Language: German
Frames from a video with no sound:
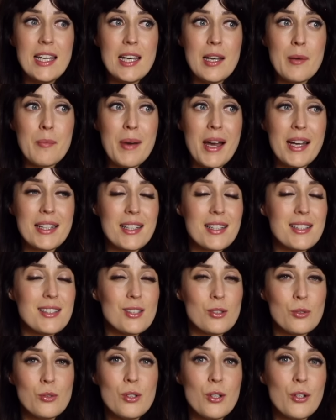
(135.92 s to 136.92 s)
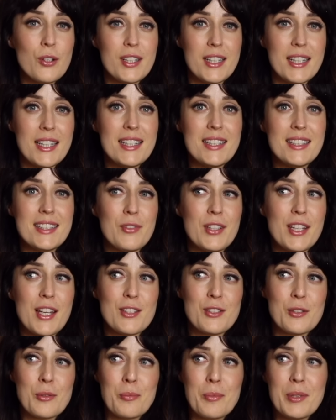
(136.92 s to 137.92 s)
macht das so glücklich, wieder
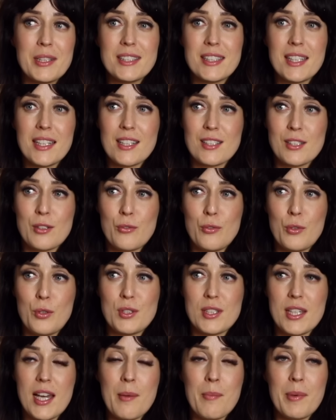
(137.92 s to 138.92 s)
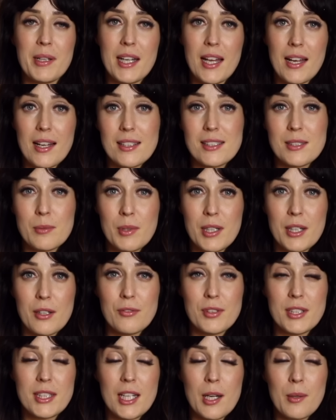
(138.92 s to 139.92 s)
so ein bisschen das Gefühl zu haben und alles im
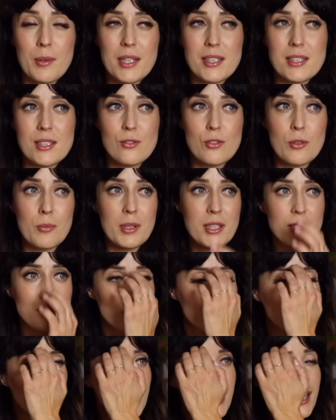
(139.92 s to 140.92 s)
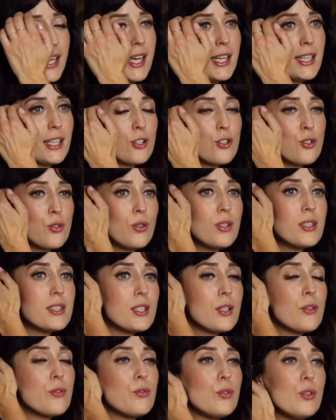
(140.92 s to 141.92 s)
Griff. Ich glaube, das ist für mich so das schönste
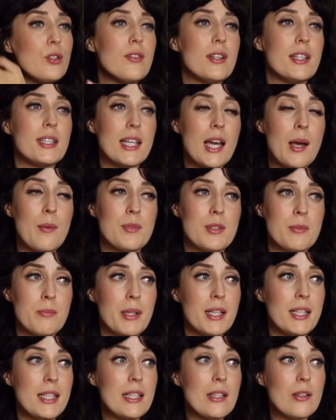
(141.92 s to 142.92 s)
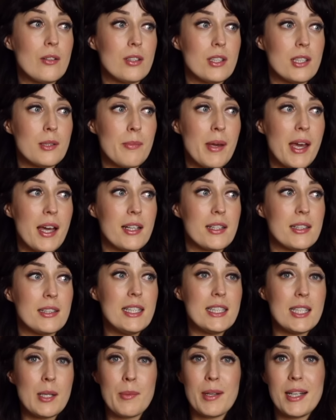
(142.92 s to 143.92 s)
Gefühl, wenn ich abends im Bett liege und ich merke,
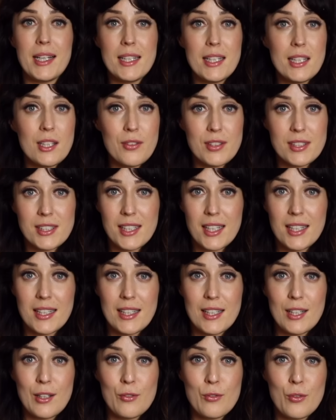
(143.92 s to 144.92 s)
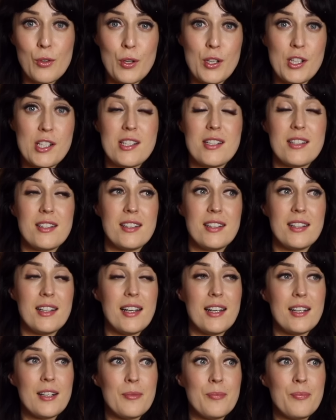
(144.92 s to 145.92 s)
ich habe erledigt, was ich erledigen wollte,
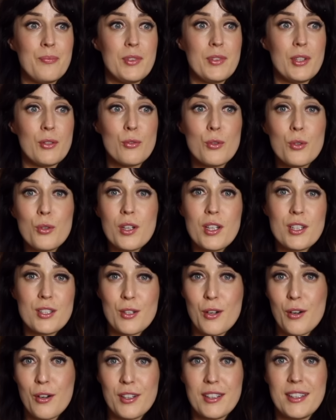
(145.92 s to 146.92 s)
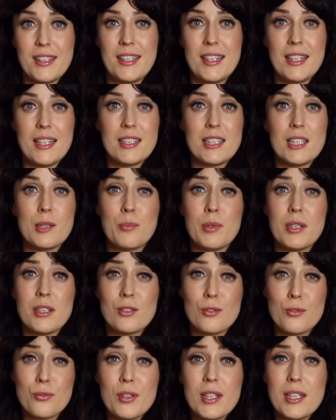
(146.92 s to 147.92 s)
ähm, die Wohnung ist ordentlich, ich bin
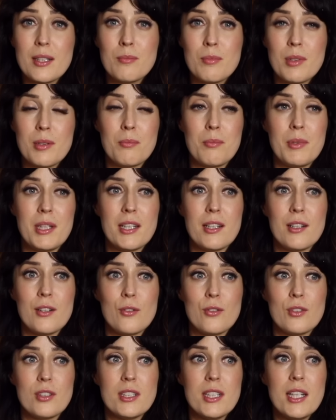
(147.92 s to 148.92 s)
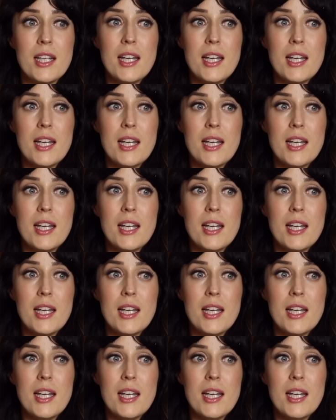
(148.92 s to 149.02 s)
zufrieden mit mir und